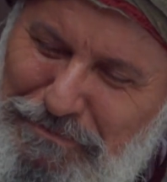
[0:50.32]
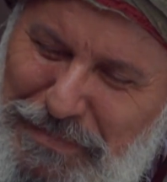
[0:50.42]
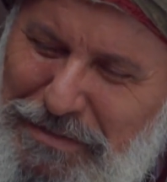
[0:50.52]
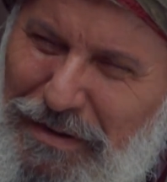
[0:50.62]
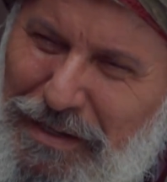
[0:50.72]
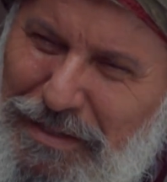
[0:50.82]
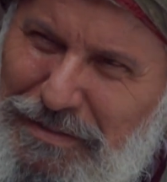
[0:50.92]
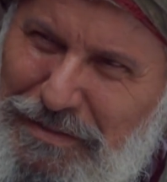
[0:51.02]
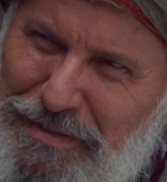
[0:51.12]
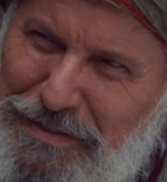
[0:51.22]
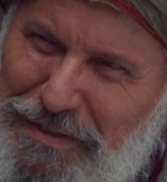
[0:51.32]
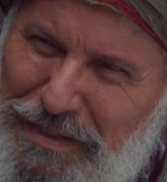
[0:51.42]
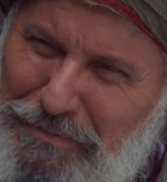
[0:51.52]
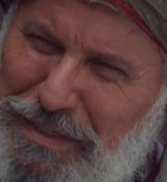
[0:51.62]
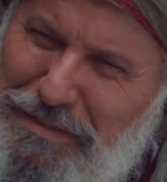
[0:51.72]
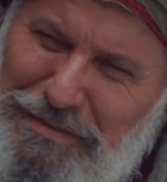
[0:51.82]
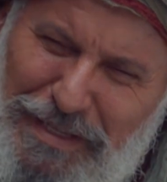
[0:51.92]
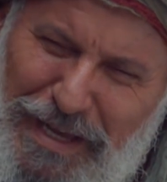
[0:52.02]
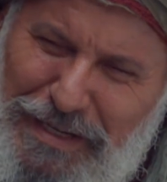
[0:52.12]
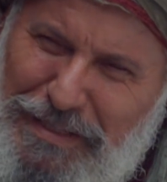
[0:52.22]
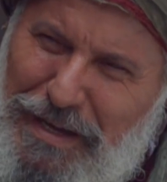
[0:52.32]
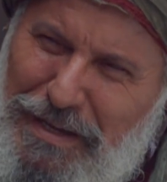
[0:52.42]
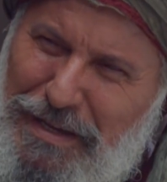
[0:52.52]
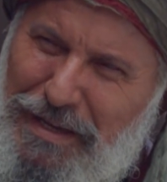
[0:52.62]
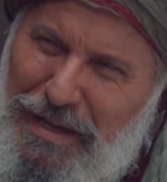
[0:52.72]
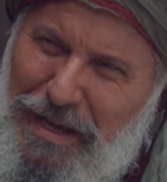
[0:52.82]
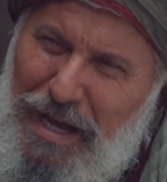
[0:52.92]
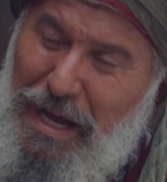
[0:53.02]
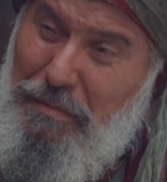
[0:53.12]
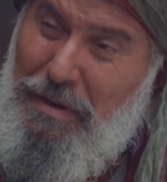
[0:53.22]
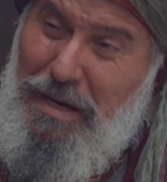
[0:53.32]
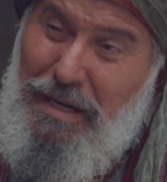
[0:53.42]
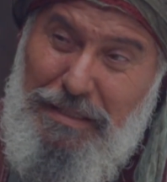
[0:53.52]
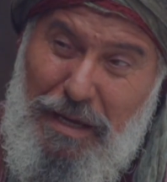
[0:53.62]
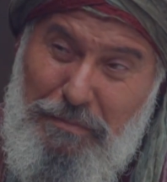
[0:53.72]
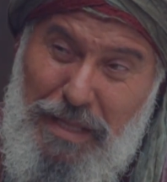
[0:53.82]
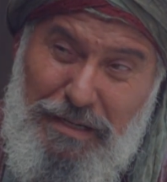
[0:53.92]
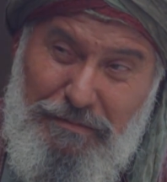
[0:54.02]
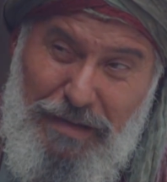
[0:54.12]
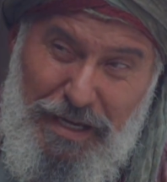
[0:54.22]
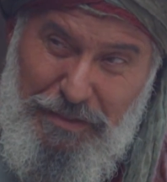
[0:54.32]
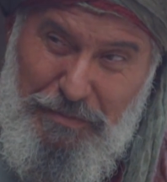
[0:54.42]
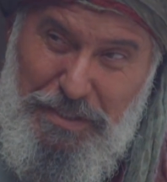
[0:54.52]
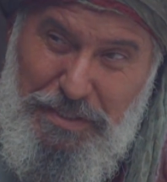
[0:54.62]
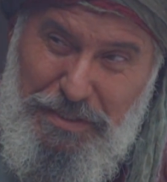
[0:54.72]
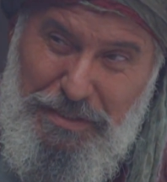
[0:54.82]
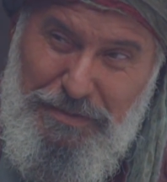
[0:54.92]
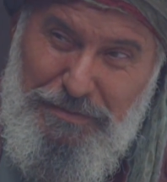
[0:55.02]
Bir vakit bir diğerde ama adamlar varmış.